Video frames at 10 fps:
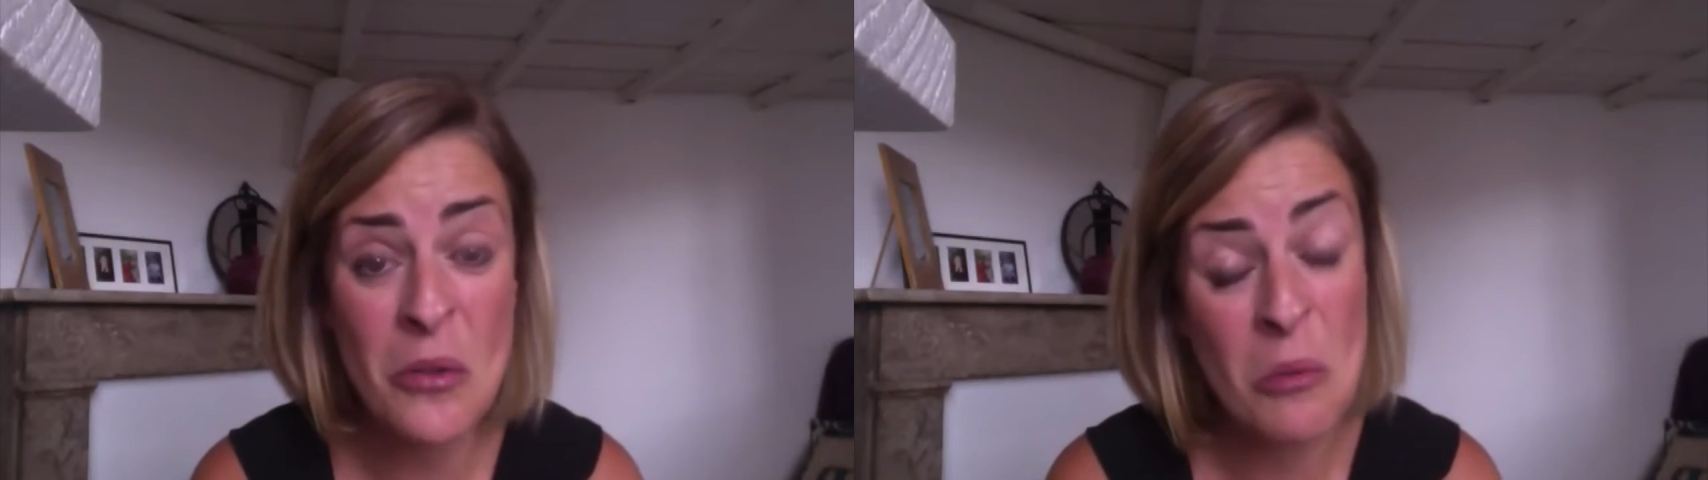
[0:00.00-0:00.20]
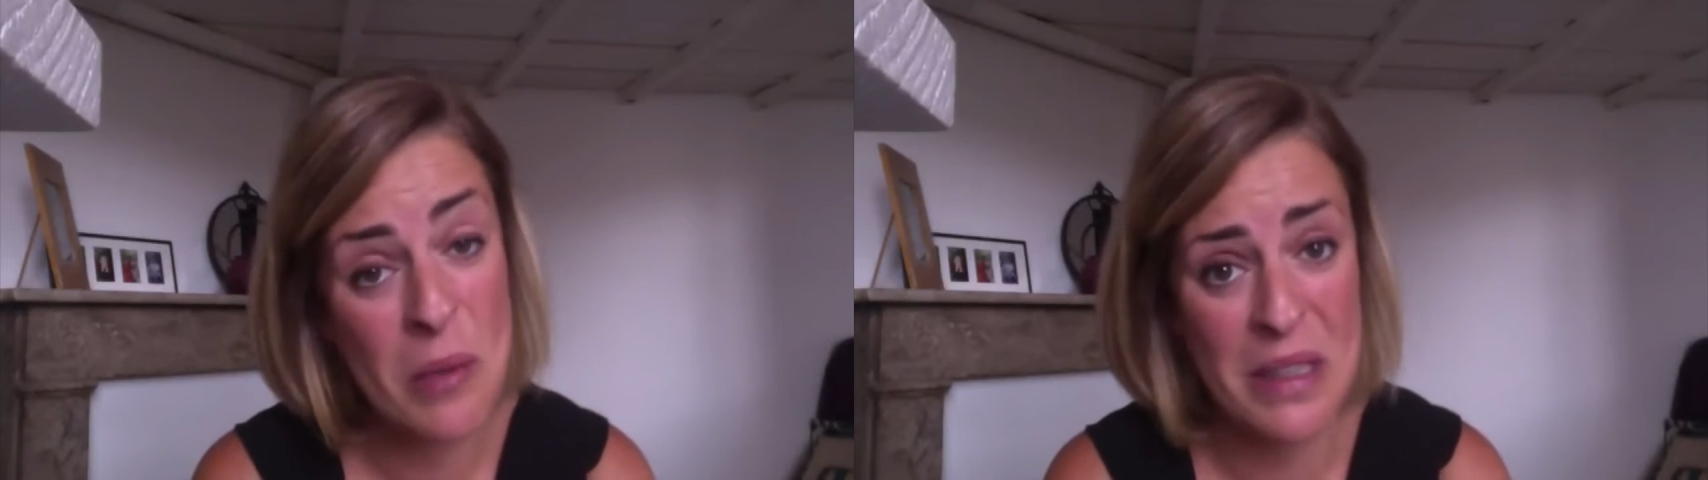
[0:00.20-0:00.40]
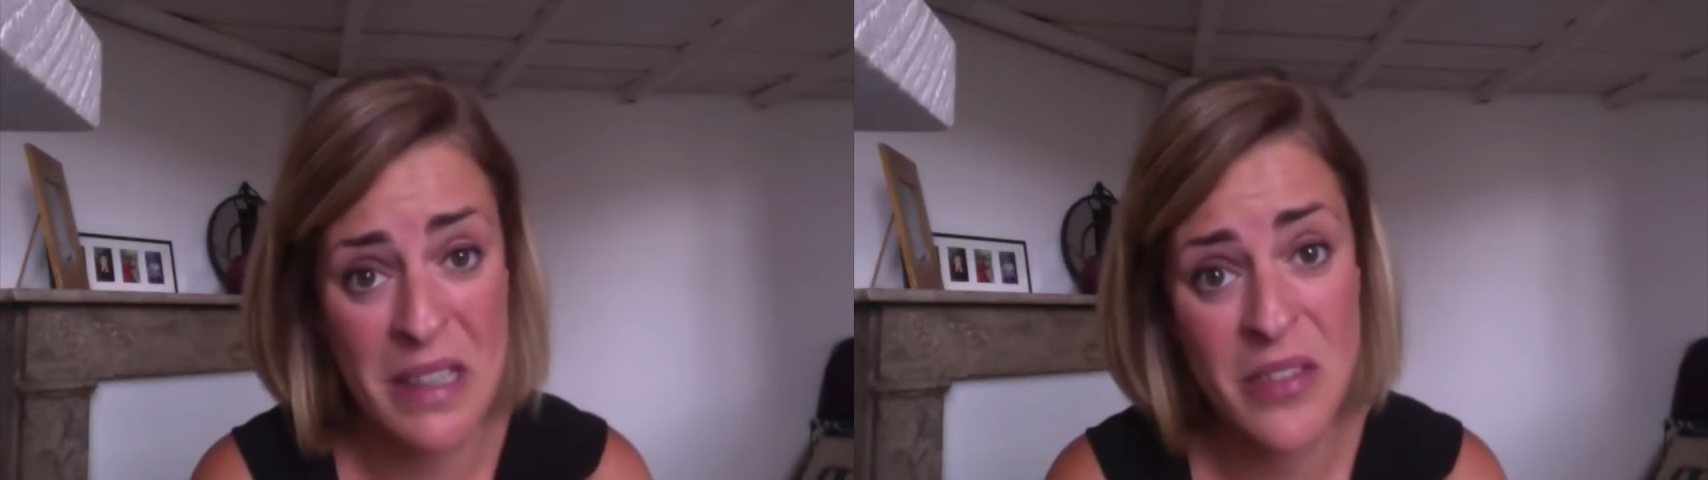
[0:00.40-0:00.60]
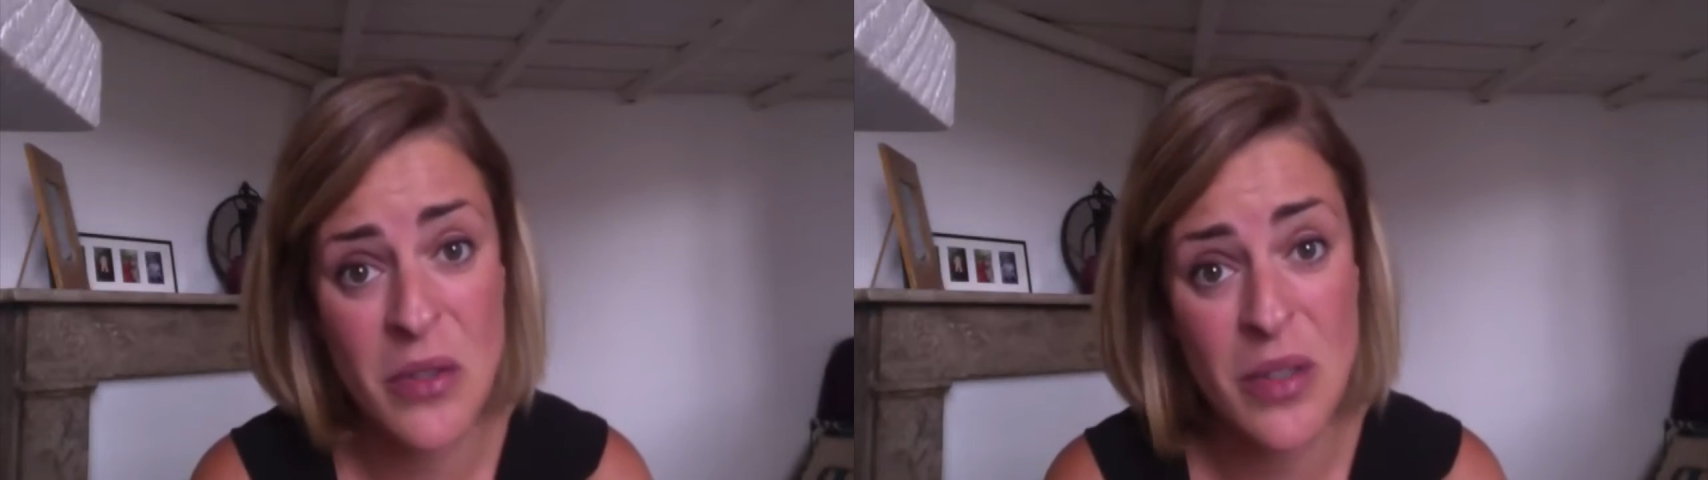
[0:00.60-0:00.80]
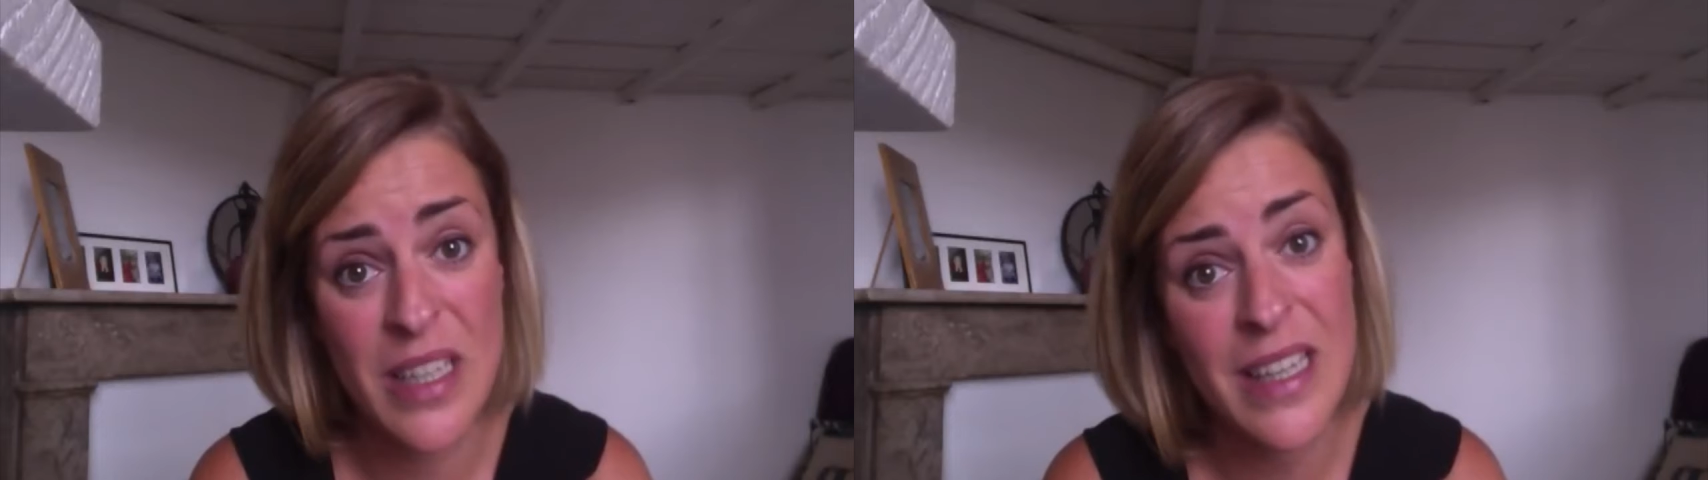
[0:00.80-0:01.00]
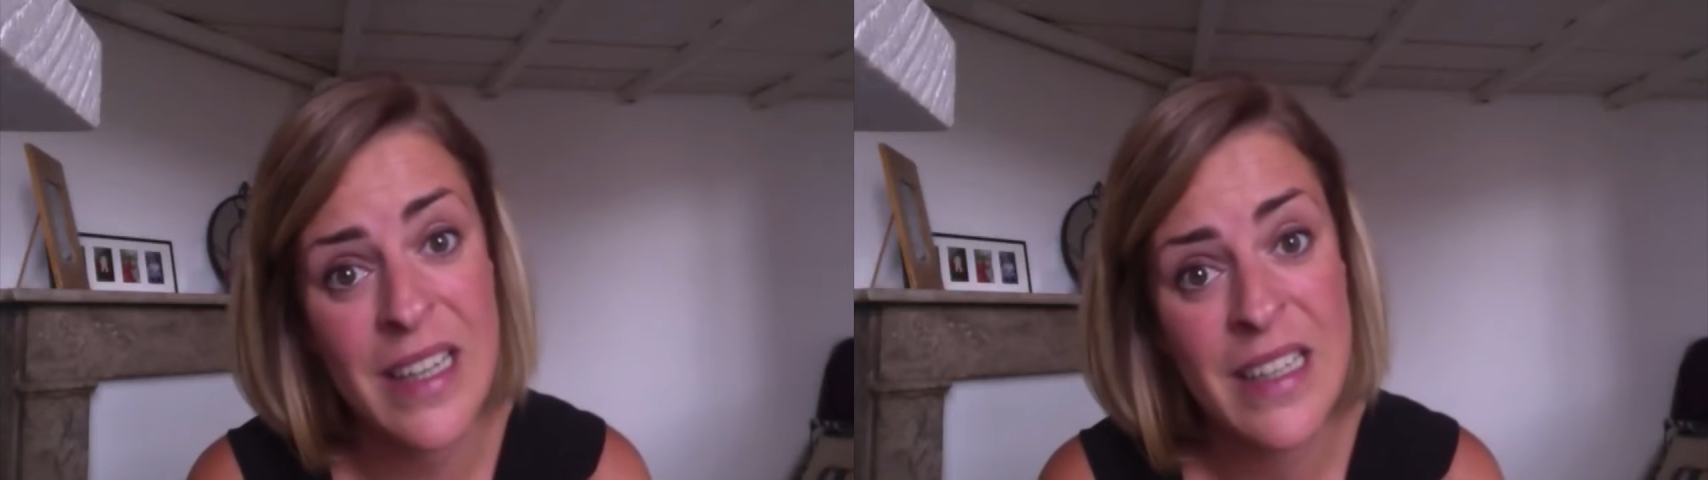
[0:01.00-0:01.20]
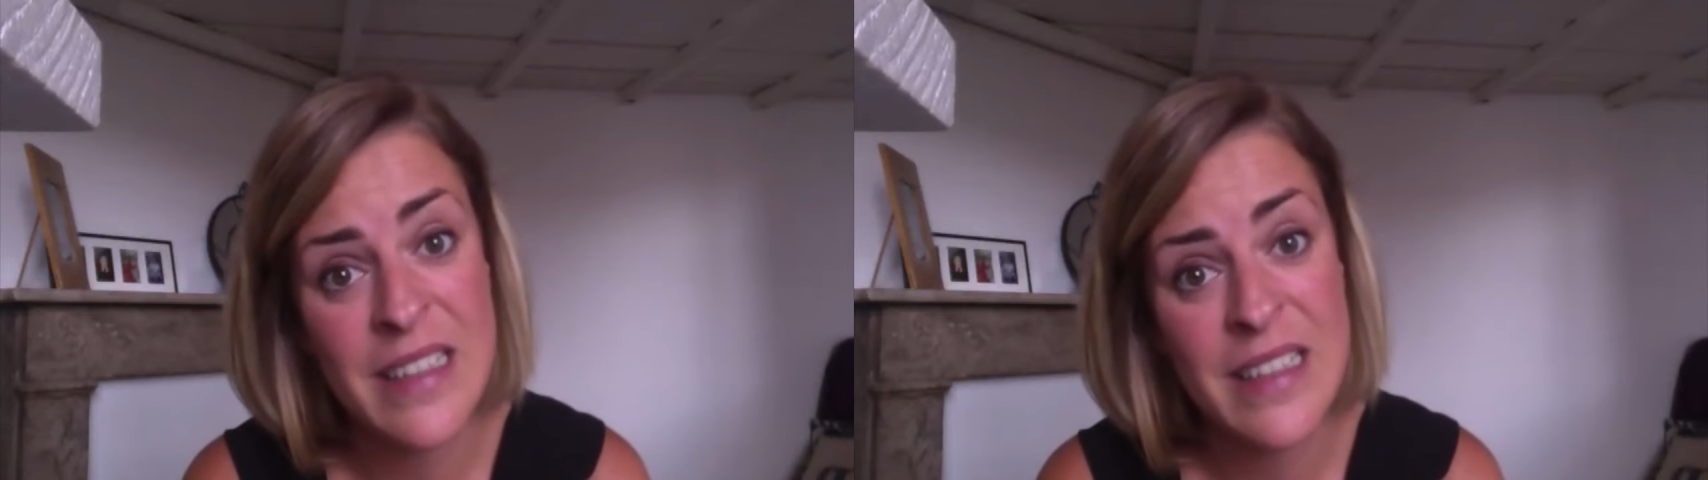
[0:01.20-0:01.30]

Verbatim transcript: on perd 15 degrés,